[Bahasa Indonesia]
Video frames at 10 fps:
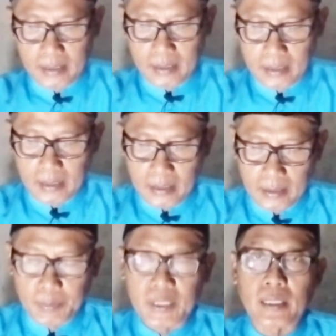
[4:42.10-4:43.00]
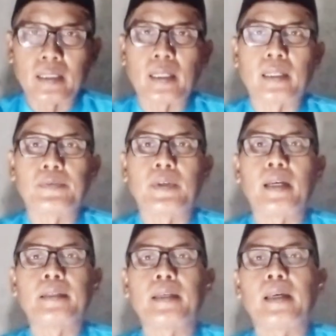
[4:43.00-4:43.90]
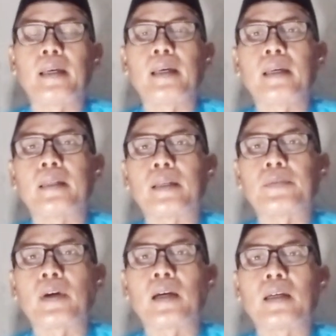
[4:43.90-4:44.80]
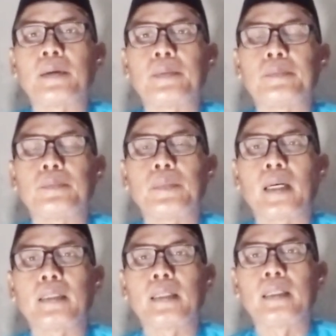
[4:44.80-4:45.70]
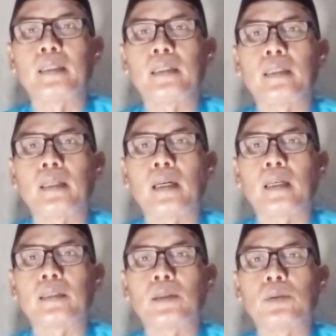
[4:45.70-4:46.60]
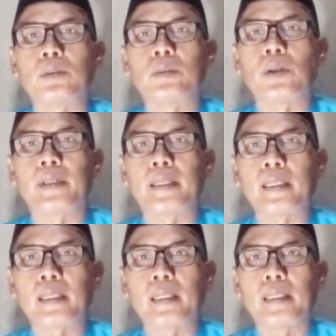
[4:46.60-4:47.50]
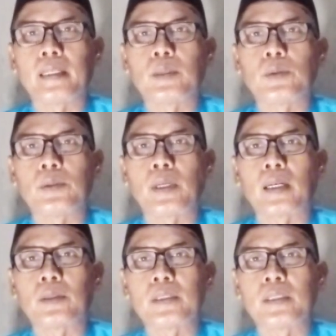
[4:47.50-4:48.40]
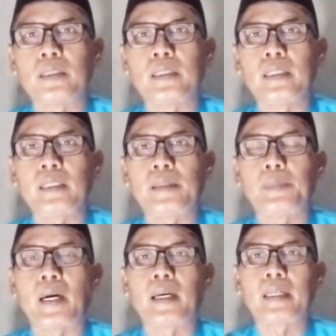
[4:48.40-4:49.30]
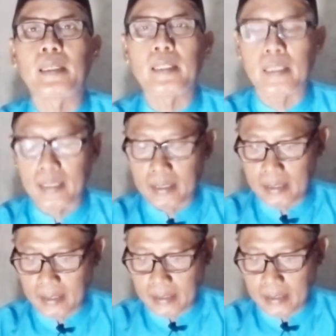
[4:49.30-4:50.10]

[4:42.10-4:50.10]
di beserta nafkahnya, nafkah batin atau dohir itu harus dibagi